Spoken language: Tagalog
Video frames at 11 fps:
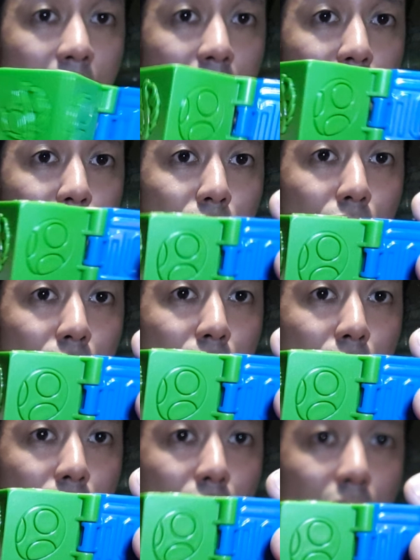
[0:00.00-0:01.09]

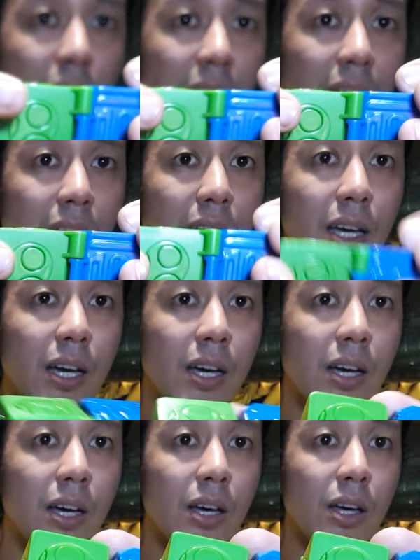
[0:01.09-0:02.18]
yung egg,
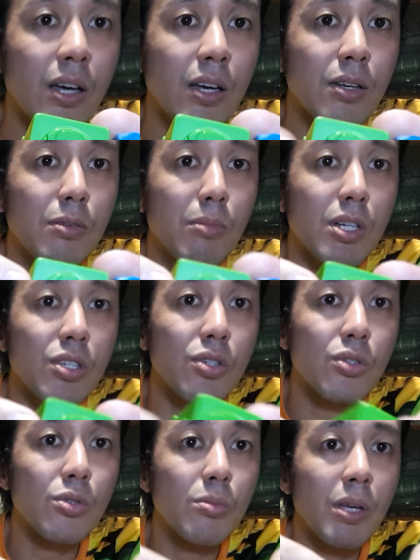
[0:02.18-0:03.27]

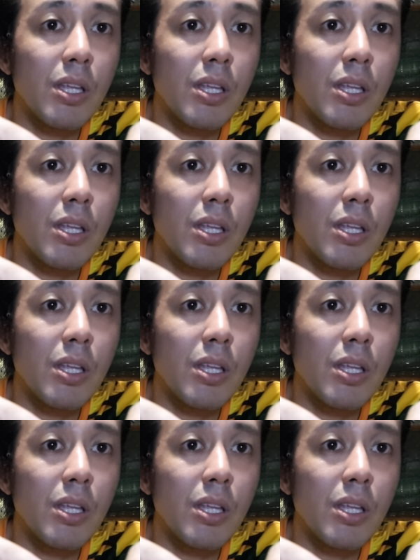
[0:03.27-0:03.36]
mushroom,